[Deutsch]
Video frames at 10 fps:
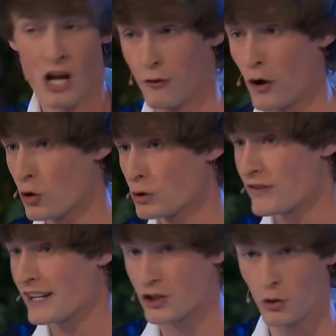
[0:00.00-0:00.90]
Vor gut
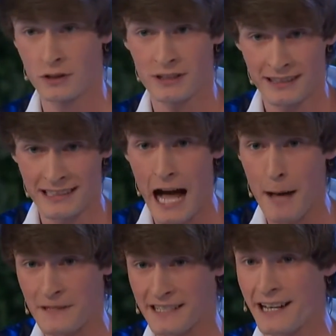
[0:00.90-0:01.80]
zwei Stunden
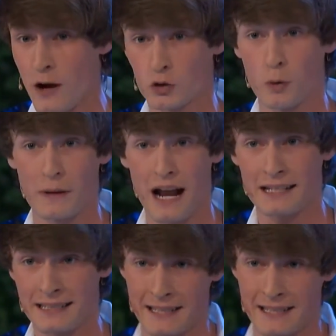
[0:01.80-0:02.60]
gab's nen Autobrand.